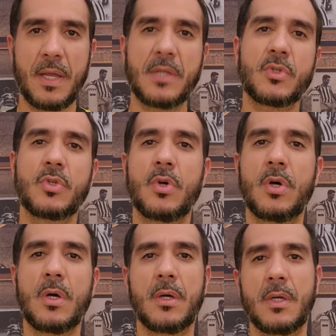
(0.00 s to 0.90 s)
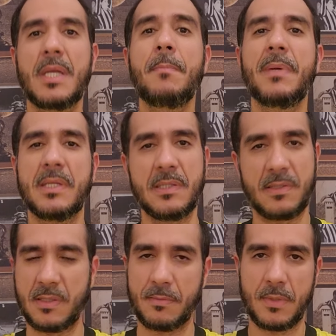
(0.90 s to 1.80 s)
é só
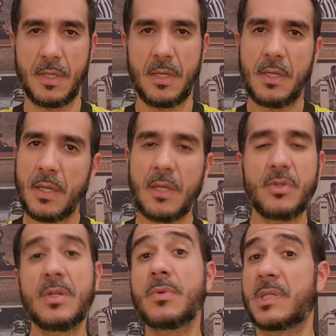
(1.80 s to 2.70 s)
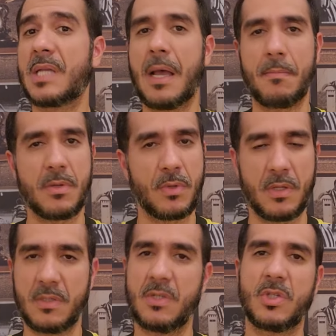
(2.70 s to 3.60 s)
imperícia, que eles não sabem o que
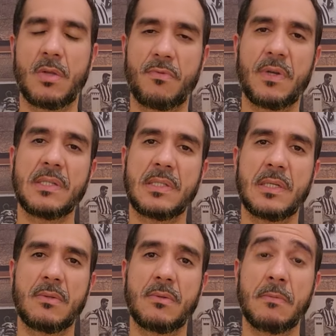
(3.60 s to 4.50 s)
eles estão fazendo.